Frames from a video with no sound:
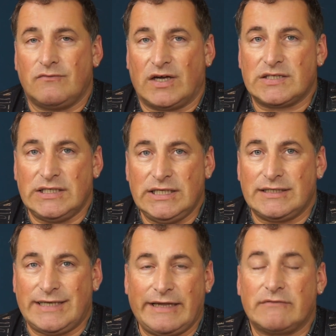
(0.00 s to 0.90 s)
was ihr
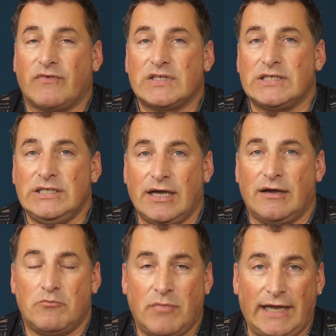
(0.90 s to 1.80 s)
denkt, was ihr
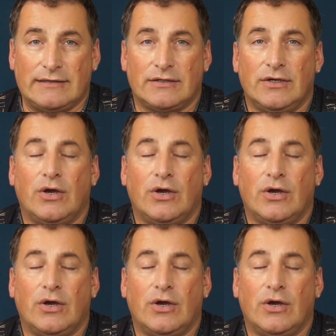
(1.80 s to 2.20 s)
meint.